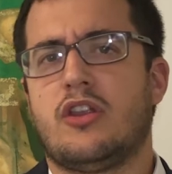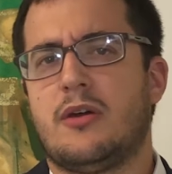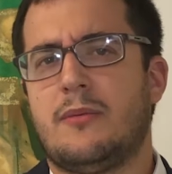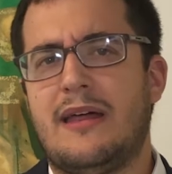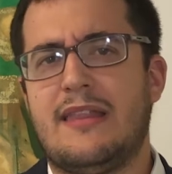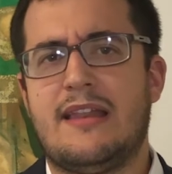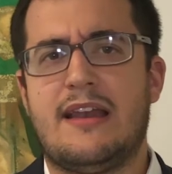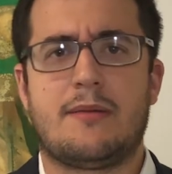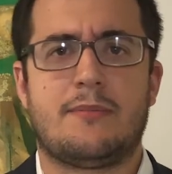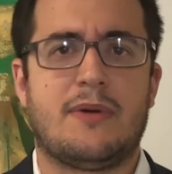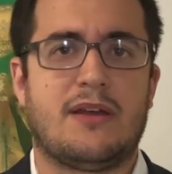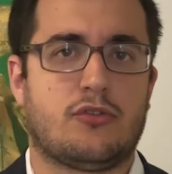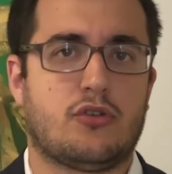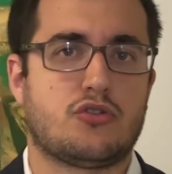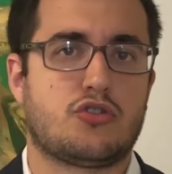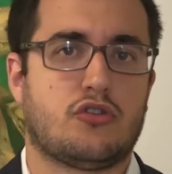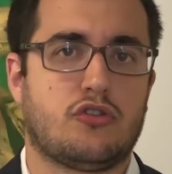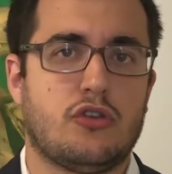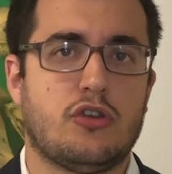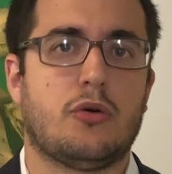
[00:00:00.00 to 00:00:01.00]
de Badlar más
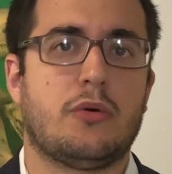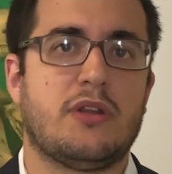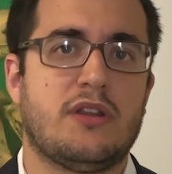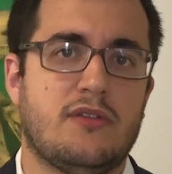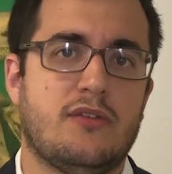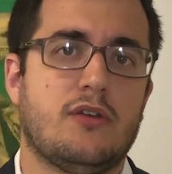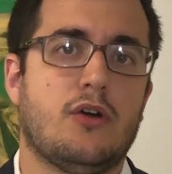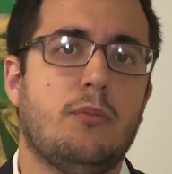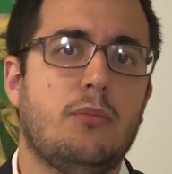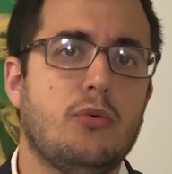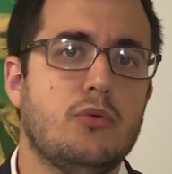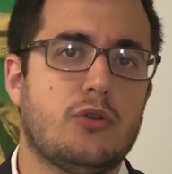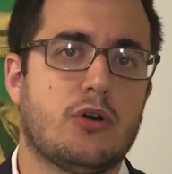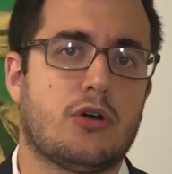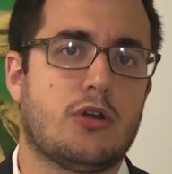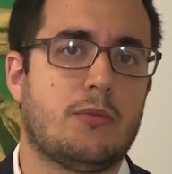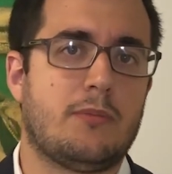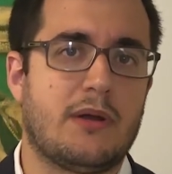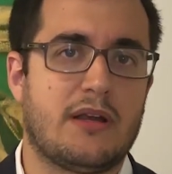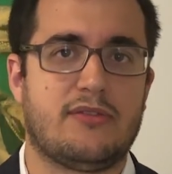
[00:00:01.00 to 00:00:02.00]
825 puntos,
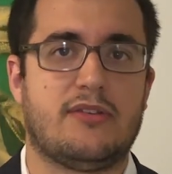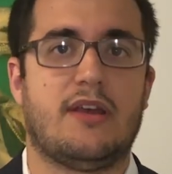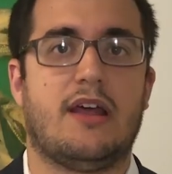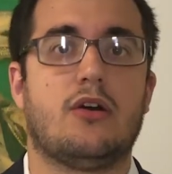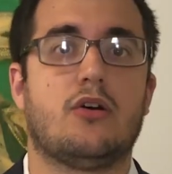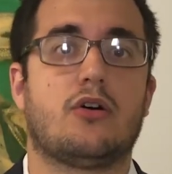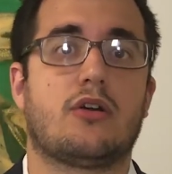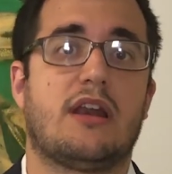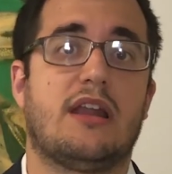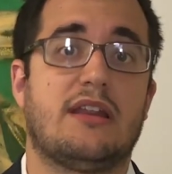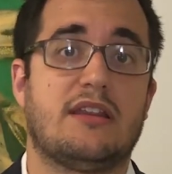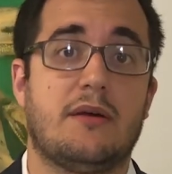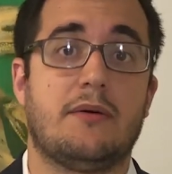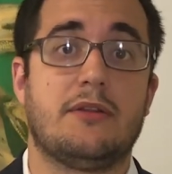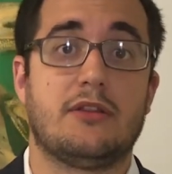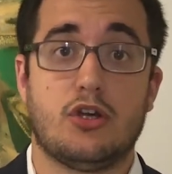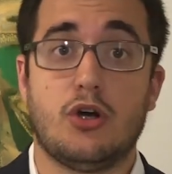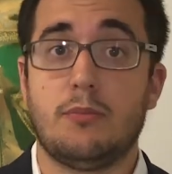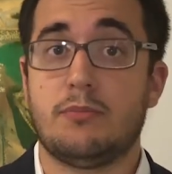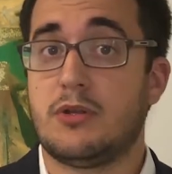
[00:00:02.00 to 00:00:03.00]
que nos parece algo
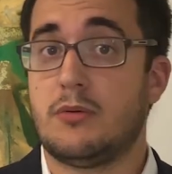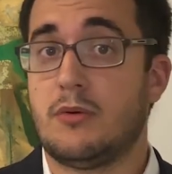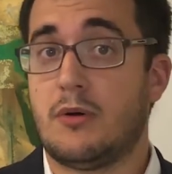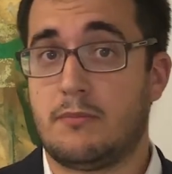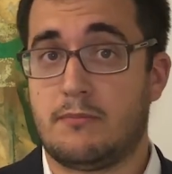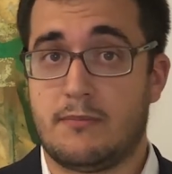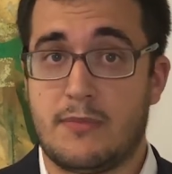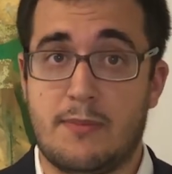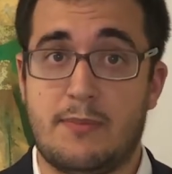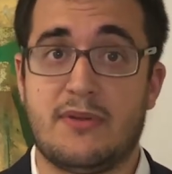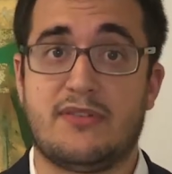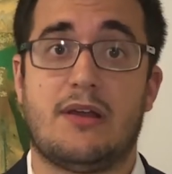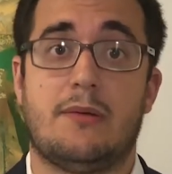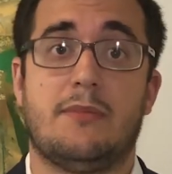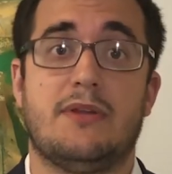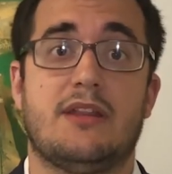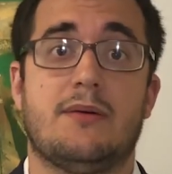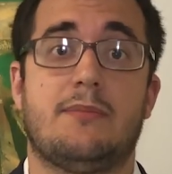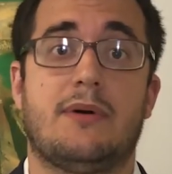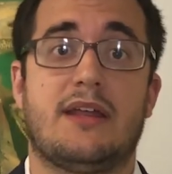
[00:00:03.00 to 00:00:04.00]
relativamente óptimo,
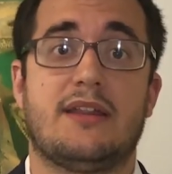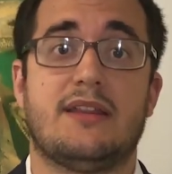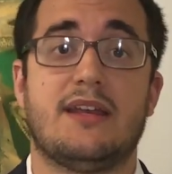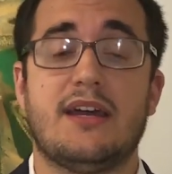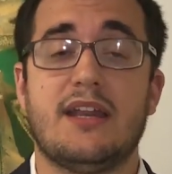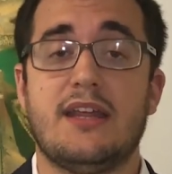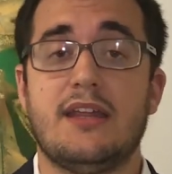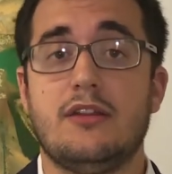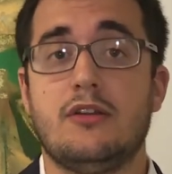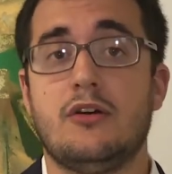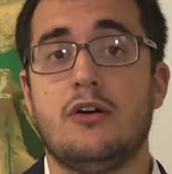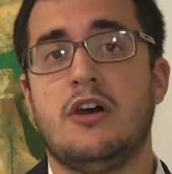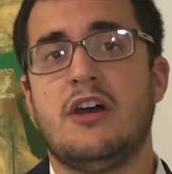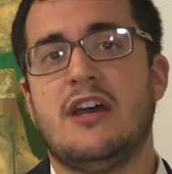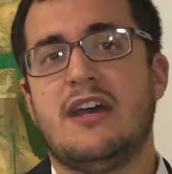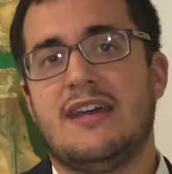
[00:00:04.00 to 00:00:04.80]
especialmente para este crédito,